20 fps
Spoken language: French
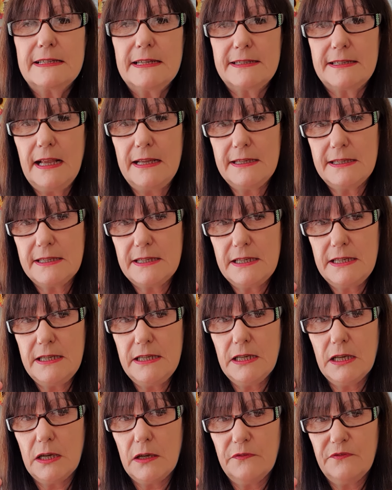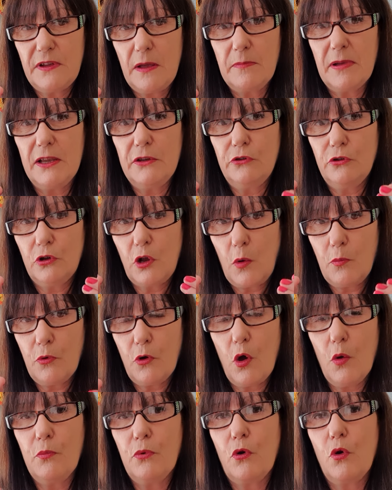c'est celles qui fabrique euh, fabriquent de leurs
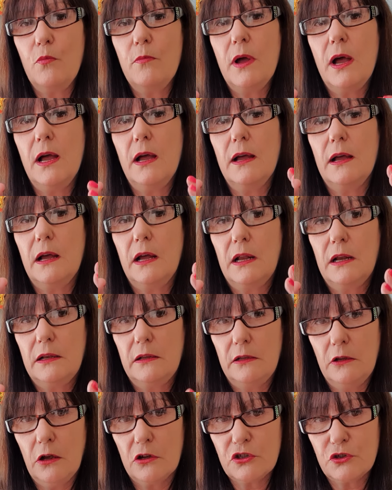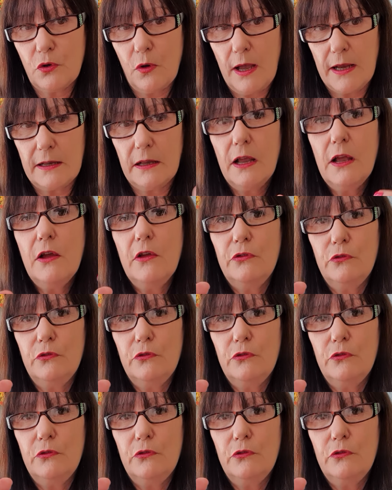propres mains leurs oracles.